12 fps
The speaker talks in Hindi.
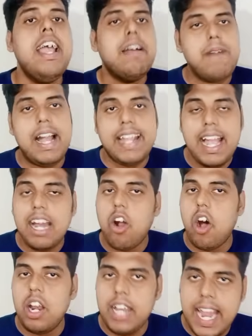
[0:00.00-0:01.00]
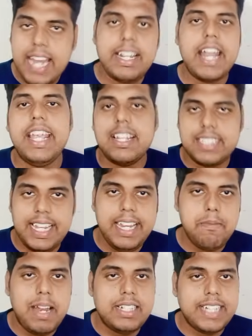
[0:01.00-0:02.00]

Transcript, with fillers: बाकी अगर ऑनलाइन तरीके से ईमेल